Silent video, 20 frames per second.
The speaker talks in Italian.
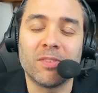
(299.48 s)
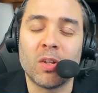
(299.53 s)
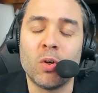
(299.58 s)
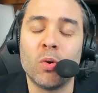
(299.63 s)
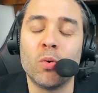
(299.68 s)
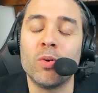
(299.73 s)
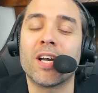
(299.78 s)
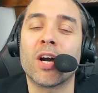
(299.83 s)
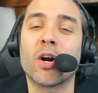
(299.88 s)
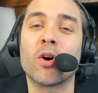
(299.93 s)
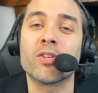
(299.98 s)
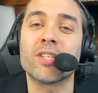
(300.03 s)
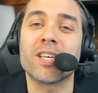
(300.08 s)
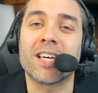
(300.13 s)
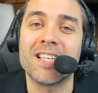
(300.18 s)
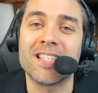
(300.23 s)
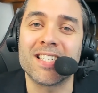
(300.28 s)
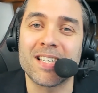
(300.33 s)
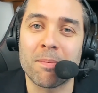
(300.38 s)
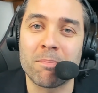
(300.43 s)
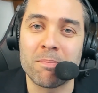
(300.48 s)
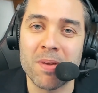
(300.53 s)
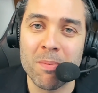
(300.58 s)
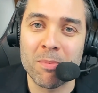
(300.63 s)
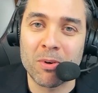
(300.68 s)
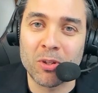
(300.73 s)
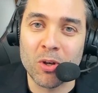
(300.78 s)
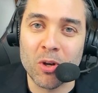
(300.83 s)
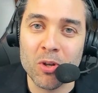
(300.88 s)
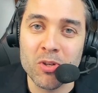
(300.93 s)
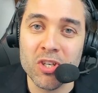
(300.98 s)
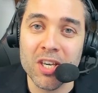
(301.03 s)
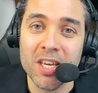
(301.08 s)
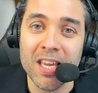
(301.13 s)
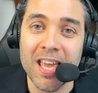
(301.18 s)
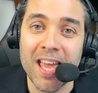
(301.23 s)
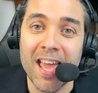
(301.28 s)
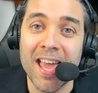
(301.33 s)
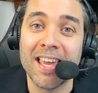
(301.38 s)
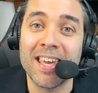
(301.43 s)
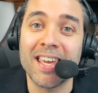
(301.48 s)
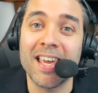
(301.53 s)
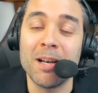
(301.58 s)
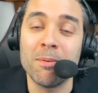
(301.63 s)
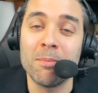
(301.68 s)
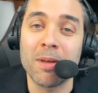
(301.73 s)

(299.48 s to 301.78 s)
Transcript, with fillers: l'unica cosa che sappiamo ad oggi è che il